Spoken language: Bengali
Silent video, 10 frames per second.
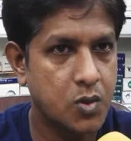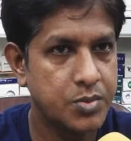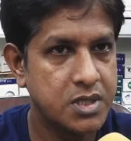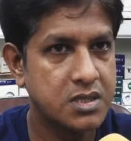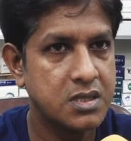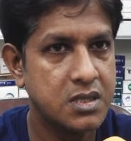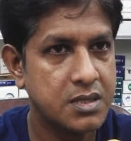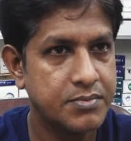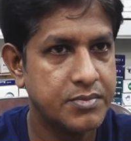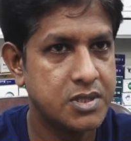কমিটি
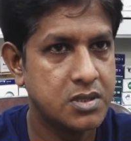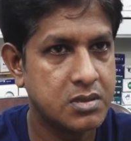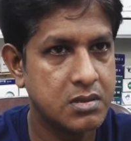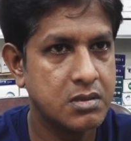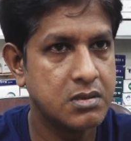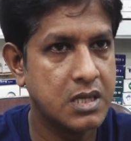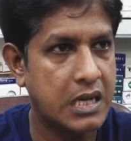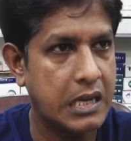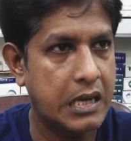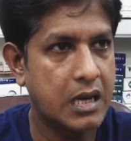বিষয়টা হইল
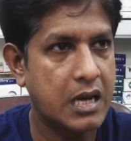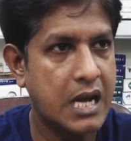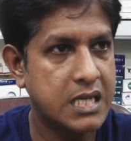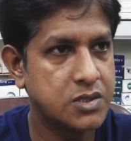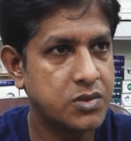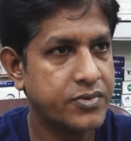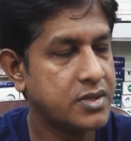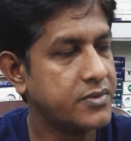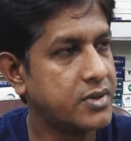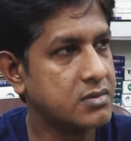সাজের উপরে
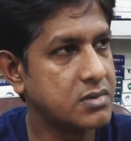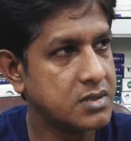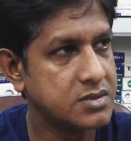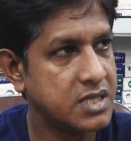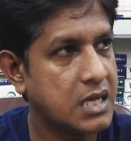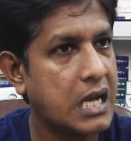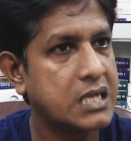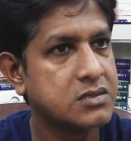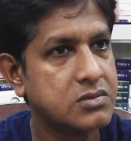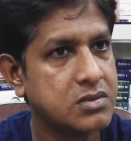ডিপেন্ড করে যে
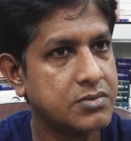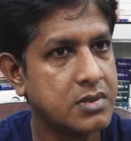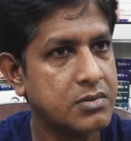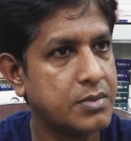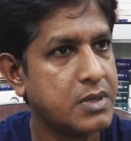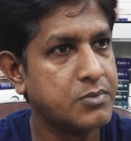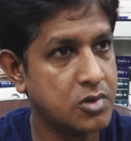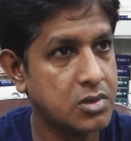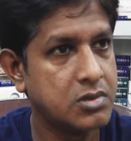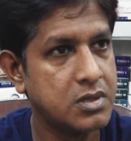সাজ করতে পারবো আমরা
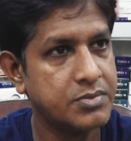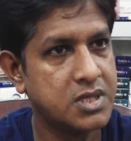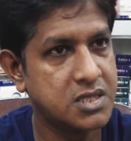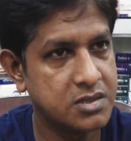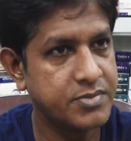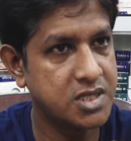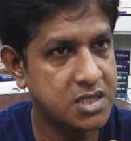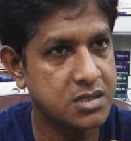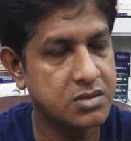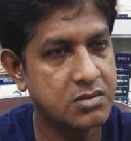মনে করি
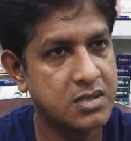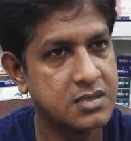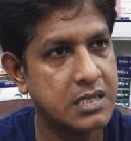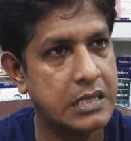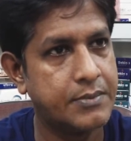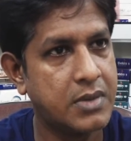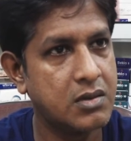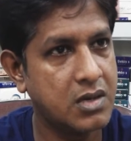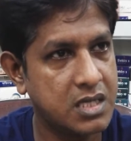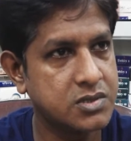বিশ্বাস করি যে
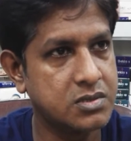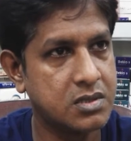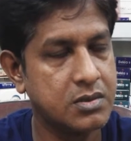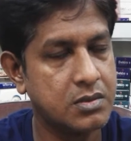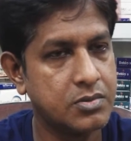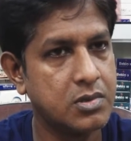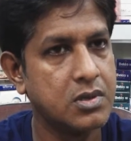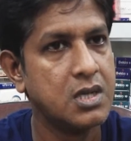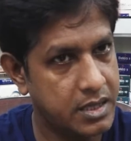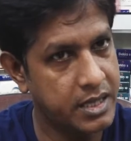ভালো কাজ করতে পারবো
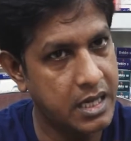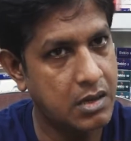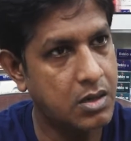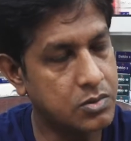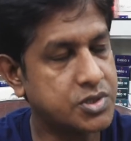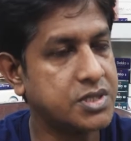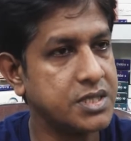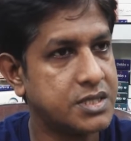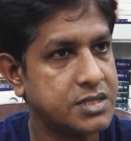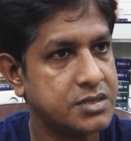হে হওয়া উচিত
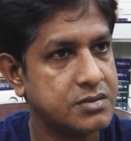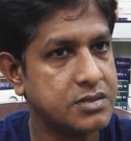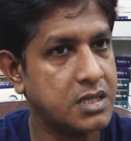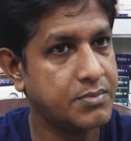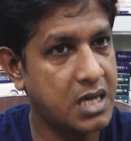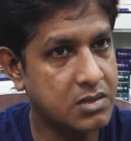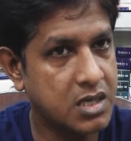যে মাঠে